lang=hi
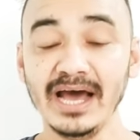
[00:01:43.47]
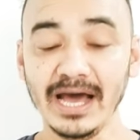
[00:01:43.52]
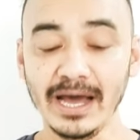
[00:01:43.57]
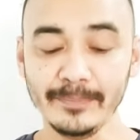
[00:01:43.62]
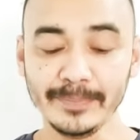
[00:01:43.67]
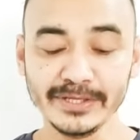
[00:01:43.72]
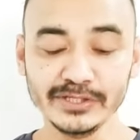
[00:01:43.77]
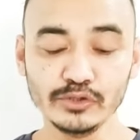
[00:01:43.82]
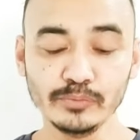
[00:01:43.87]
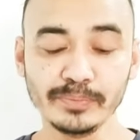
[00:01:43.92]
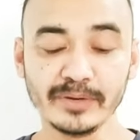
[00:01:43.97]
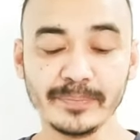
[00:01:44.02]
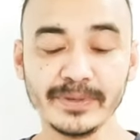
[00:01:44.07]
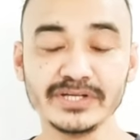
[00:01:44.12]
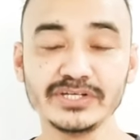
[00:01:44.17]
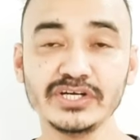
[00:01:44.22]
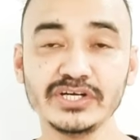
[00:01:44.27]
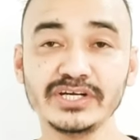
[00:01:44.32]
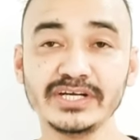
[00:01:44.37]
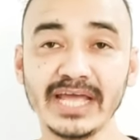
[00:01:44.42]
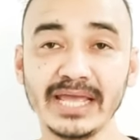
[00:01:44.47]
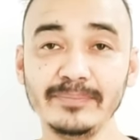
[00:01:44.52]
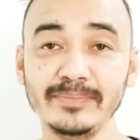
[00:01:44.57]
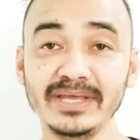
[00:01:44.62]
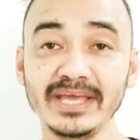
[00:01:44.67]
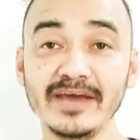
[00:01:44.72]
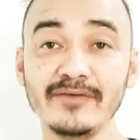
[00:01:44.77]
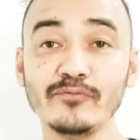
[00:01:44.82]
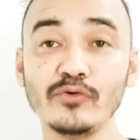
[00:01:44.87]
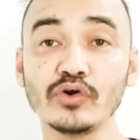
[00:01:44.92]
आपकी जो प्रिपरेशन
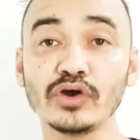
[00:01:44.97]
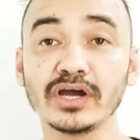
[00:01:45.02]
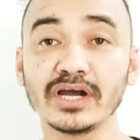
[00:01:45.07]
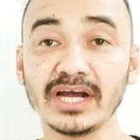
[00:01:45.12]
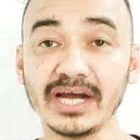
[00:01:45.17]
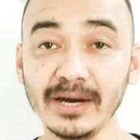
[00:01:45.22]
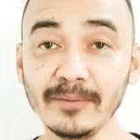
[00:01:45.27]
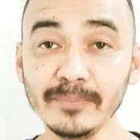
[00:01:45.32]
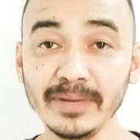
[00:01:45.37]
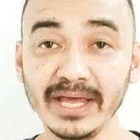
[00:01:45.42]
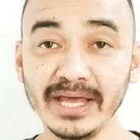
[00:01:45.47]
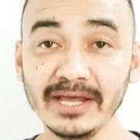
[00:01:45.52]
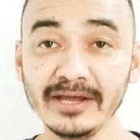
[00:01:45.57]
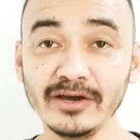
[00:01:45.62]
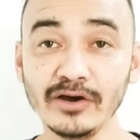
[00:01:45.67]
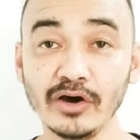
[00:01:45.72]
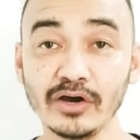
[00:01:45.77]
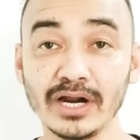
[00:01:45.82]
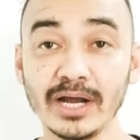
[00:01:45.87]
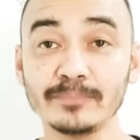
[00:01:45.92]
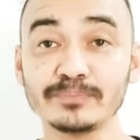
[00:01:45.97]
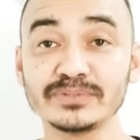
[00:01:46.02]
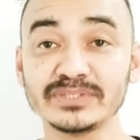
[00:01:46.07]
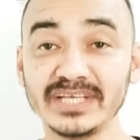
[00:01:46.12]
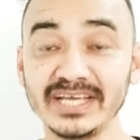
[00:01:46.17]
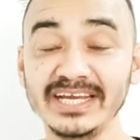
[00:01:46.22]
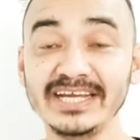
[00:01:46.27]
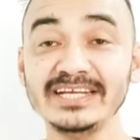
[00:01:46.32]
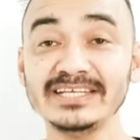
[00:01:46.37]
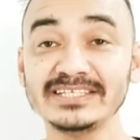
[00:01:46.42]
टाइमिंग है वो कम है और आप
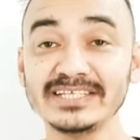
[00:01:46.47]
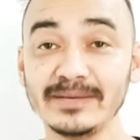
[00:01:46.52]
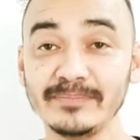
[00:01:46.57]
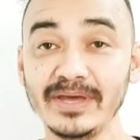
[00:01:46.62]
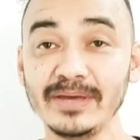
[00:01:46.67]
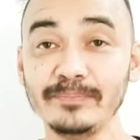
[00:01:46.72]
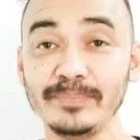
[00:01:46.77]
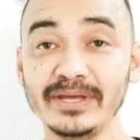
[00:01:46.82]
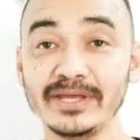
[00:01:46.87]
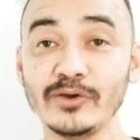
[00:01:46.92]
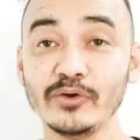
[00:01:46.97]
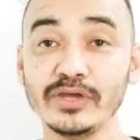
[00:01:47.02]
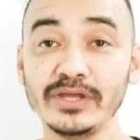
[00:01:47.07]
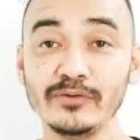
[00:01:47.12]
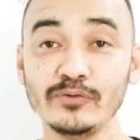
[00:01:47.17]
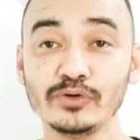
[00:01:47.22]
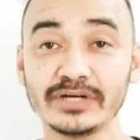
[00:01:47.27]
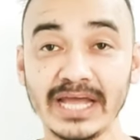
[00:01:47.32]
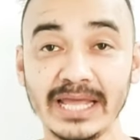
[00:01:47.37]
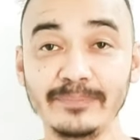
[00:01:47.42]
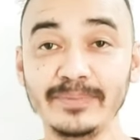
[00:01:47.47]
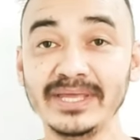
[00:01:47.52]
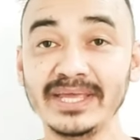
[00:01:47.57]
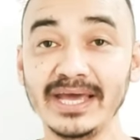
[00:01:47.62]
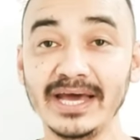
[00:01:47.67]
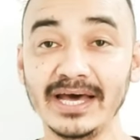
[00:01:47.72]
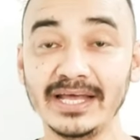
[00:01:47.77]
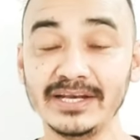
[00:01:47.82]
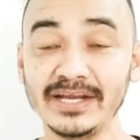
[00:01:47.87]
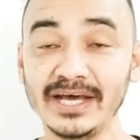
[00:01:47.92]
सही समय पे क्योंकि वो टाइमिंग
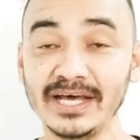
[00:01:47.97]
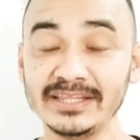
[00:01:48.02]
के अं-,